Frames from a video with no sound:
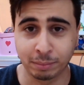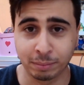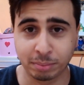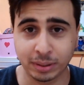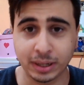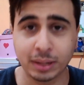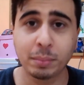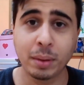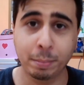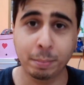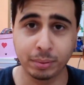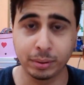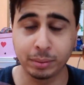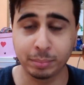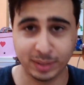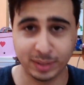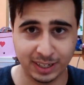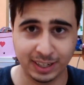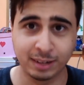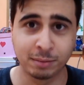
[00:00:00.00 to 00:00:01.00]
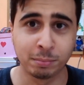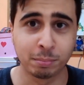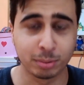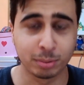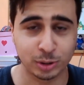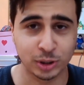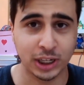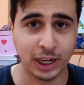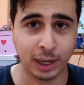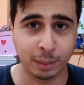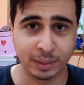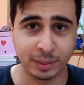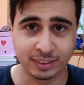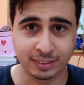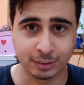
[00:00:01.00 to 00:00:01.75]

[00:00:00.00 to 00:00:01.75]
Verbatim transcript: prima e poi parlare un po' seriamente